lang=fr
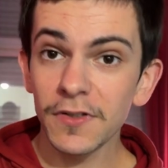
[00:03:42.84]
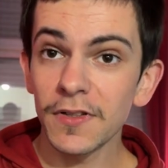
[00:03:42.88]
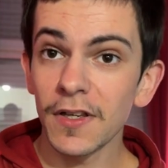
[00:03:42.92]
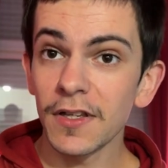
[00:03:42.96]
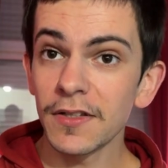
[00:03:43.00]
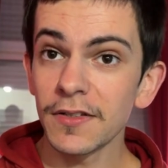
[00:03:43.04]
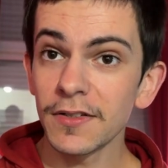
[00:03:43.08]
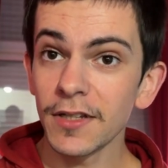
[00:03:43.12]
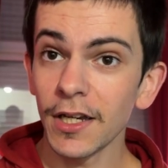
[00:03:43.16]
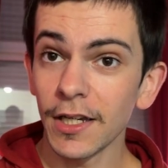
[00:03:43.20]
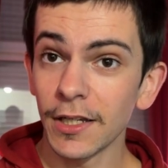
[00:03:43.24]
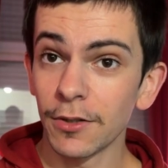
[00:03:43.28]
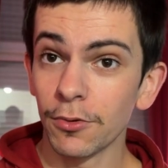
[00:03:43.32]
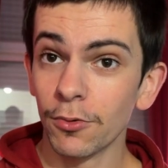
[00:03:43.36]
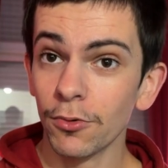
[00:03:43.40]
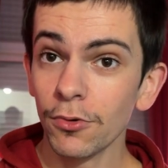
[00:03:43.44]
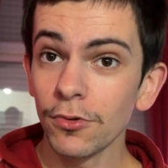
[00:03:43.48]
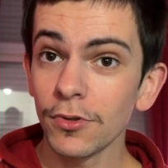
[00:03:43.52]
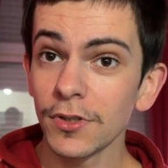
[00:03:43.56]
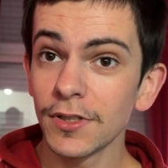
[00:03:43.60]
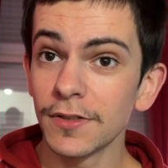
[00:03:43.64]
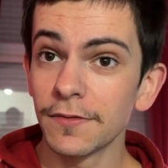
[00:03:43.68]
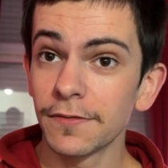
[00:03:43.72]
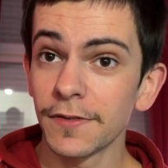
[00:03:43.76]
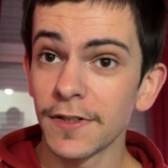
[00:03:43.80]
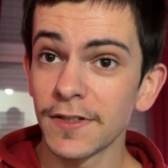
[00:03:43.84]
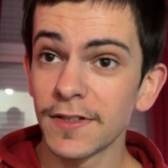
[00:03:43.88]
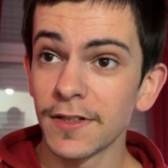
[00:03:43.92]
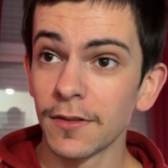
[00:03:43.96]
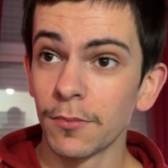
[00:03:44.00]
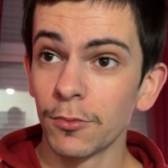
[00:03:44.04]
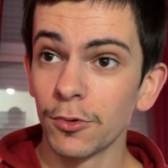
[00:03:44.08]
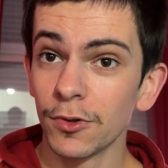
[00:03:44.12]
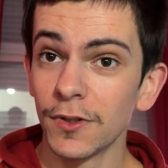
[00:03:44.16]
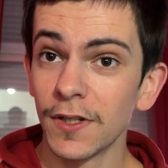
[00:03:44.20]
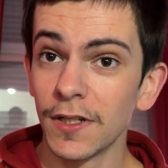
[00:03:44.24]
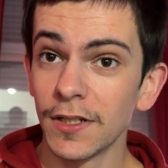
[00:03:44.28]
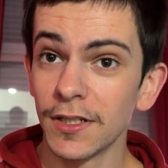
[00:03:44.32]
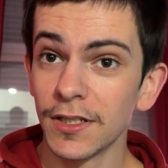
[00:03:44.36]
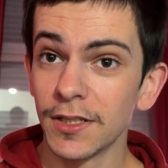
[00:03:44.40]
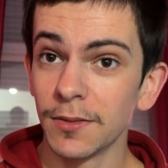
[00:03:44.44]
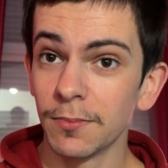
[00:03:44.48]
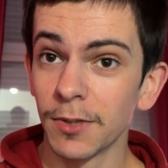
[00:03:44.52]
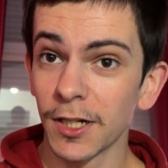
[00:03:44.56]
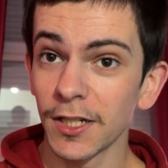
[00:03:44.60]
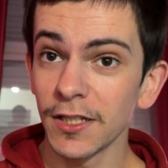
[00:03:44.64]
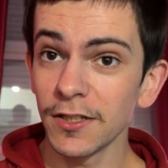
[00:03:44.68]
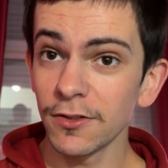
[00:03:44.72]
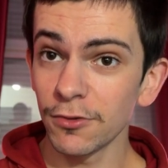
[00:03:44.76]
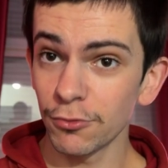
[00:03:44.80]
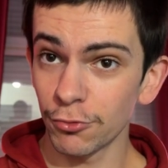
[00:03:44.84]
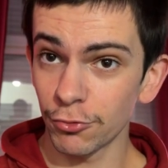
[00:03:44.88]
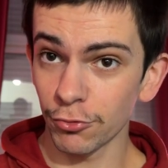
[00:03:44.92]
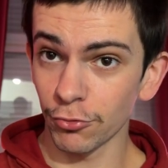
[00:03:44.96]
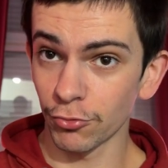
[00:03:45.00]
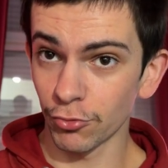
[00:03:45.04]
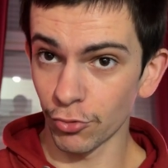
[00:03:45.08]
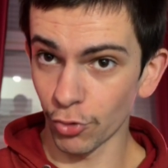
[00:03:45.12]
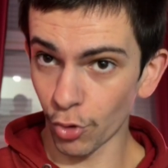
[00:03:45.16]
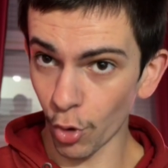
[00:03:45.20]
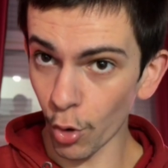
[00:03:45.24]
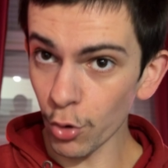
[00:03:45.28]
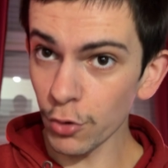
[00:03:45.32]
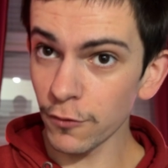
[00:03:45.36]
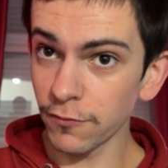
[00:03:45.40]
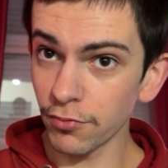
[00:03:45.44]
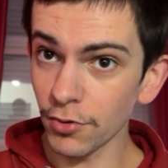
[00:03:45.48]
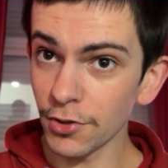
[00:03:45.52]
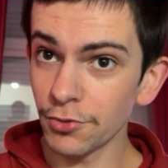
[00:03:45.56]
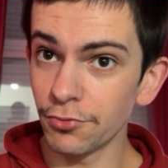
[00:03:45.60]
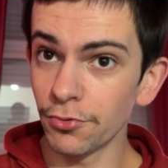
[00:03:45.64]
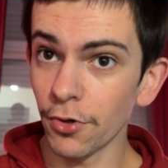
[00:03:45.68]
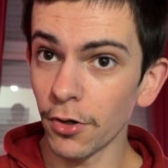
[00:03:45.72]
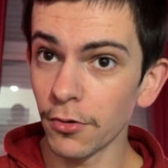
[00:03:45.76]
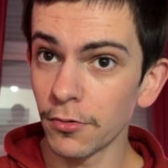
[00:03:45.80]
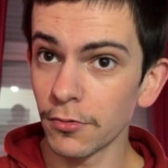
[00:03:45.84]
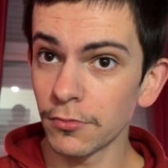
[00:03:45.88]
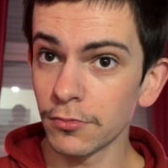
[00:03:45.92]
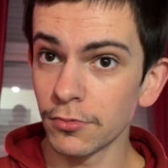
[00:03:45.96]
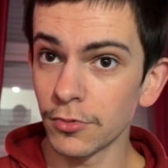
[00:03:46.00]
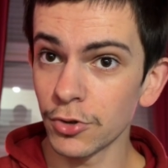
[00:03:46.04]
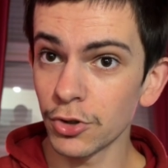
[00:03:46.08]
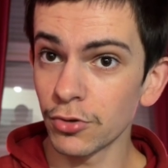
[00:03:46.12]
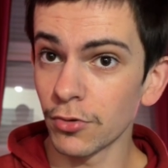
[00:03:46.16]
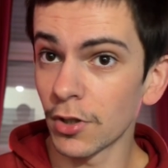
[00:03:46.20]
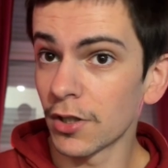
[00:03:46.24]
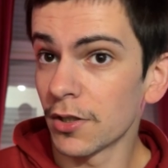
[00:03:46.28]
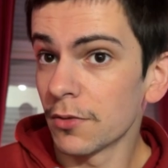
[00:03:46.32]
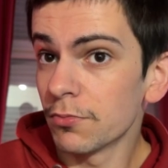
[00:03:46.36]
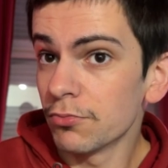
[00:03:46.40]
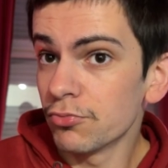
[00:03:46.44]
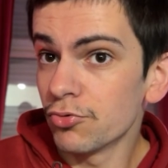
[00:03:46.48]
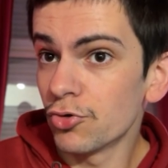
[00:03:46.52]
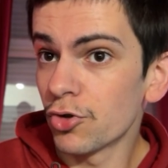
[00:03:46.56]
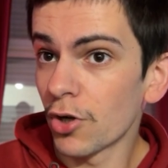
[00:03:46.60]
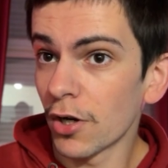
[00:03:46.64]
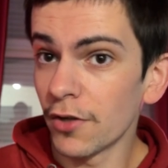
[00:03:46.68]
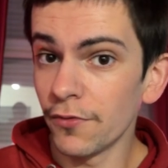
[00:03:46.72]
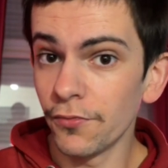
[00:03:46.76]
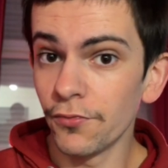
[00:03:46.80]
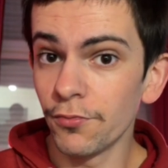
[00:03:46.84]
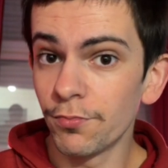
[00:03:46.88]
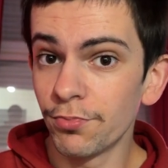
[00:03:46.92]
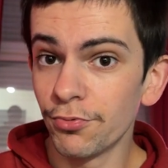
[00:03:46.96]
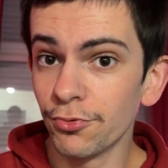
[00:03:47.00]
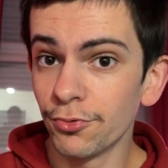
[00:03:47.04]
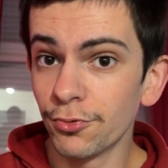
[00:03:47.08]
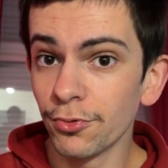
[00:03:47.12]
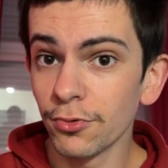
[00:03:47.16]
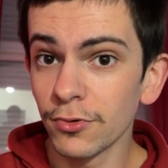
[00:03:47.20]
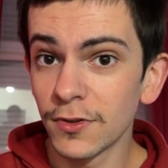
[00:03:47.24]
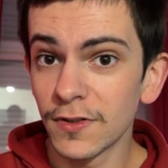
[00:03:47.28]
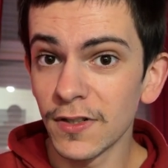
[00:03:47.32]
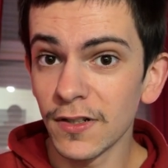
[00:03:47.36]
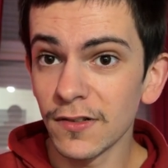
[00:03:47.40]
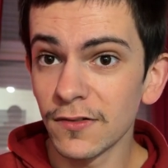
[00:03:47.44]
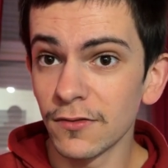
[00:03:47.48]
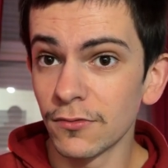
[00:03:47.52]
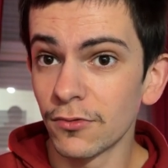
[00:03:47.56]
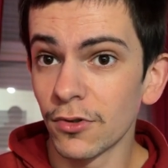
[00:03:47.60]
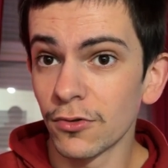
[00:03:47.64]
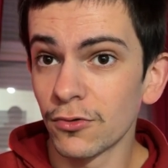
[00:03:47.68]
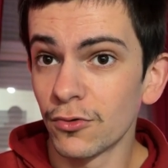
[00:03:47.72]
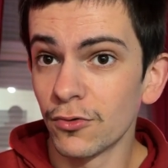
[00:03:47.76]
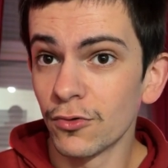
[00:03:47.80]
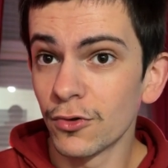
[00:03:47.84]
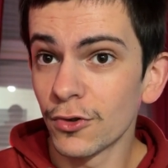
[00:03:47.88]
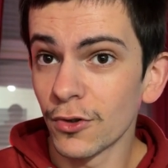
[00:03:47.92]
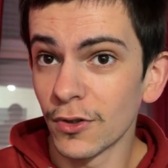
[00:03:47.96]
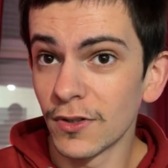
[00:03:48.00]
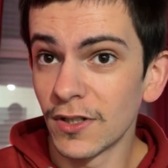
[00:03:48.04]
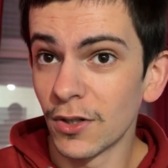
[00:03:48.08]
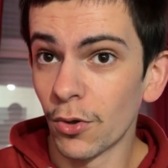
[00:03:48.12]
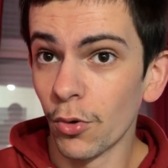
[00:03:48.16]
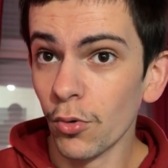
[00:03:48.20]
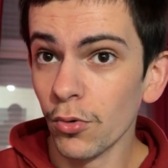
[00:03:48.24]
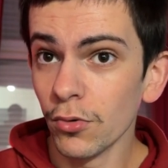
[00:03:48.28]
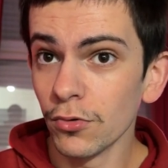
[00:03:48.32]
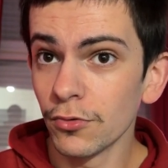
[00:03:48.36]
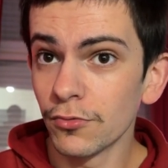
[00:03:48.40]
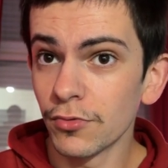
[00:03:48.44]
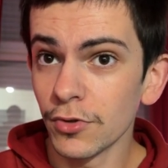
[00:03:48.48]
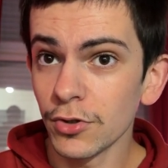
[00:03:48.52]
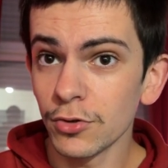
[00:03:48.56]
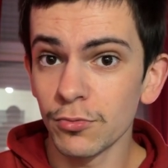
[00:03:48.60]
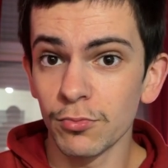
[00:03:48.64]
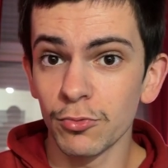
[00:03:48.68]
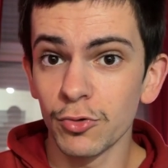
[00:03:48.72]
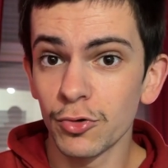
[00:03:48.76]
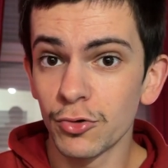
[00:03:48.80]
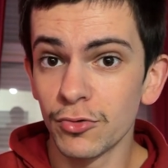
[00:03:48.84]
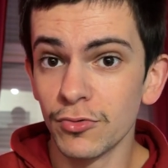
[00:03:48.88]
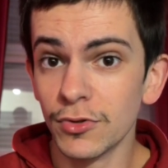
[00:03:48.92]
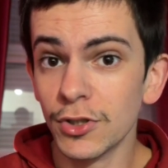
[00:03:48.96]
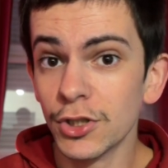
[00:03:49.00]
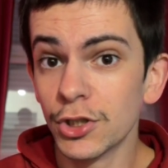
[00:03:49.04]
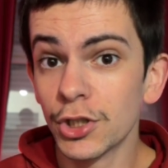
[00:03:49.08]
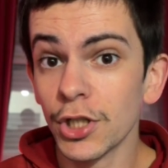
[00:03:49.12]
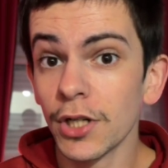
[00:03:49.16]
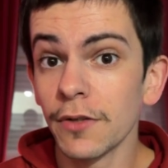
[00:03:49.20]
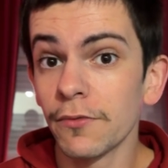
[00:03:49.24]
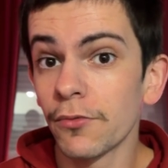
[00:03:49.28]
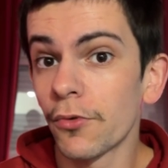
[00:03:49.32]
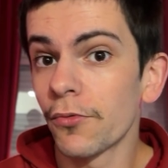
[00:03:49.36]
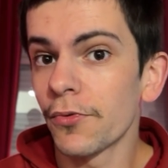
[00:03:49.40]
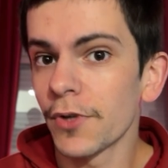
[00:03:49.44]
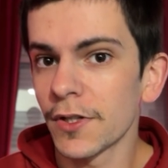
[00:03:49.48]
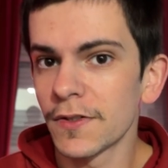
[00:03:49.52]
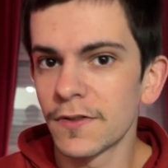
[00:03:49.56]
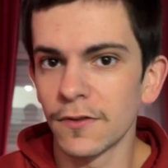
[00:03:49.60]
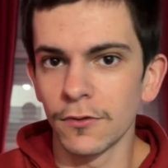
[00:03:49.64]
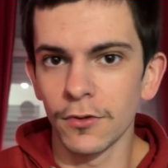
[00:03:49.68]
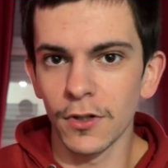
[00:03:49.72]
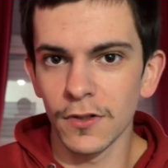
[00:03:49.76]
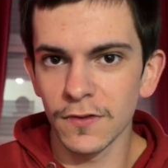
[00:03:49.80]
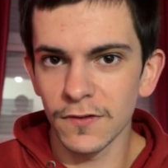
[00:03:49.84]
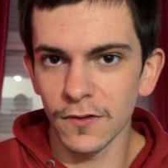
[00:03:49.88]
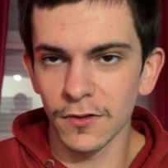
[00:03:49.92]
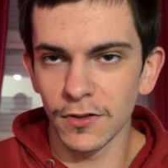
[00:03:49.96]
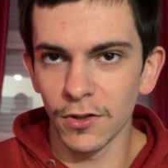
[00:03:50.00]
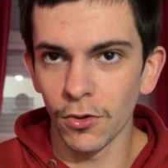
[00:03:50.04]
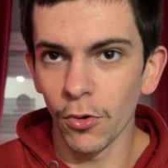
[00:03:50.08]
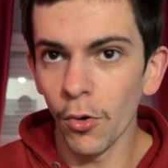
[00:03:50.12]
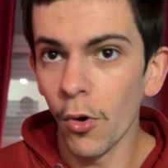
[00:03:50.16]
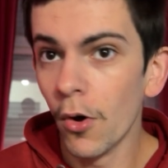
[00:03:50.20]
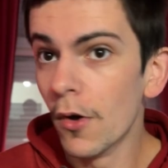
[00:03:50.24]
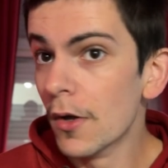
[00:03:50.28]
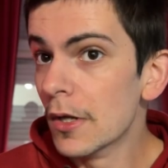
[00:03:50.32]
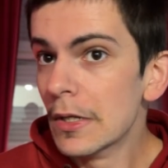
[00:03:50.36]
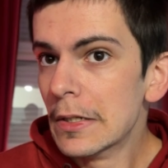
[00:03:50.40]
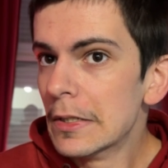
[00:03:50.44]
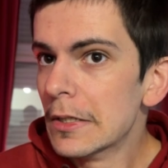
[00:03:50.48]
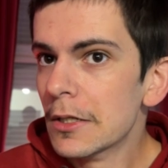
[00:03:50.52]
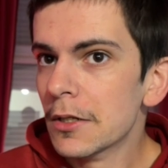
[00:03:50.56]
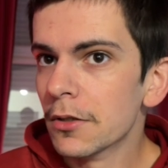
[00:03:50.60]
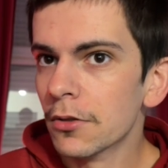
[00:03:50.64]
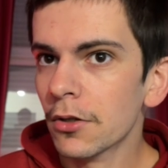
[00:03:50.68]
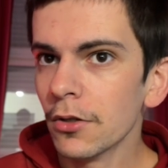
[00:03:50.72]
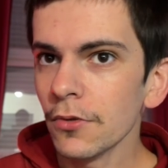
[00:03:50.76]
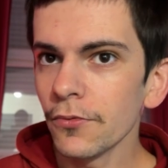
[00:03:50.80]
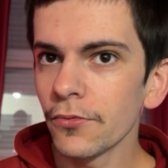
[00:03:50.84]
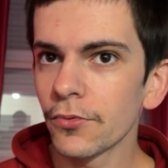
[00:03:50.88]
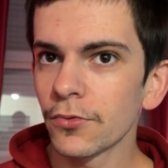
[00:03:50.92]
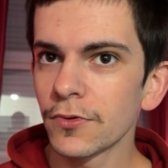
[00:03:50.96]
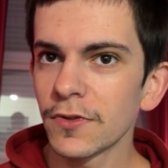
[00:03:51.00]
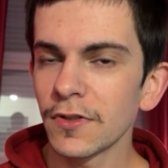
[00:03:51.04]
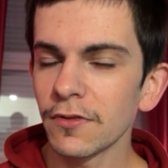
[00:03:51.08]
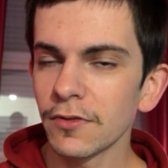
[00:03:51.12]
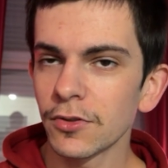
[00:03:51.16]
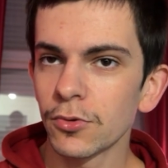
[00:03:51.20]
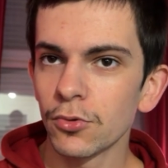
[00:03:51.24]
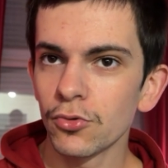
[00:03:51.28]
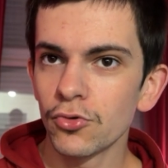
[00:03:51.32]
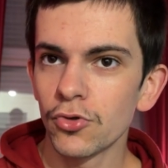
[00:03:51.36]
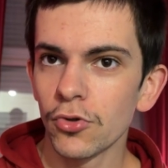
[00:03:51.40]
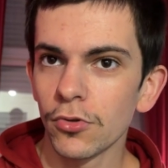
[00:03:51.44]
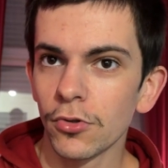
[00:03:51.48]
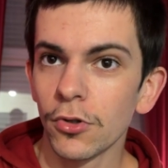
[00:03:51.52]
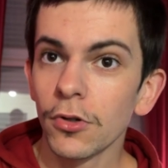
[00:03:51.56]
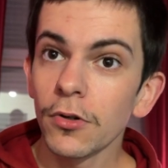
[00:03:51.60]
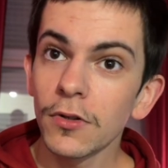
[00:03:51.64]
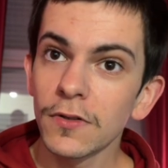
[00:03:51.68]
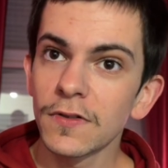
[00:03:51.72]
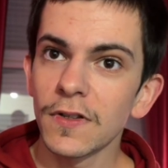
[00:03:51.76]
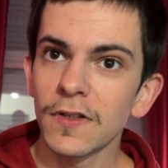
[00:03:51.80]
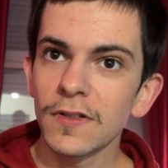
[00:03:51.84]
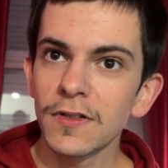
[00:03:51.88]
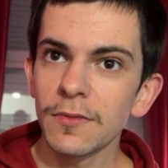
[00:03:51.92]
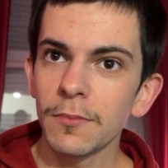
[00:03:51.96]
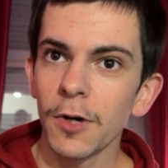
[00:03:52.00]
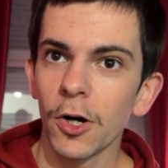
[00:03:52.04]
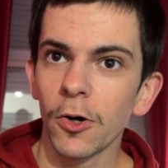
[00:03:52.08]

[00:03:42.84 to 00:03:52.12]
c'est assez rigolo qu'ils fassent un modèle hybride sur une grosse voiture. moi J'aurais j'aurais vu plutôt ça dans une Sandero. Tu vois, je me suis dit, tiens, ils vont faire ça dans un Sandero. Non, ils font ça avec le Jogger. C'est assez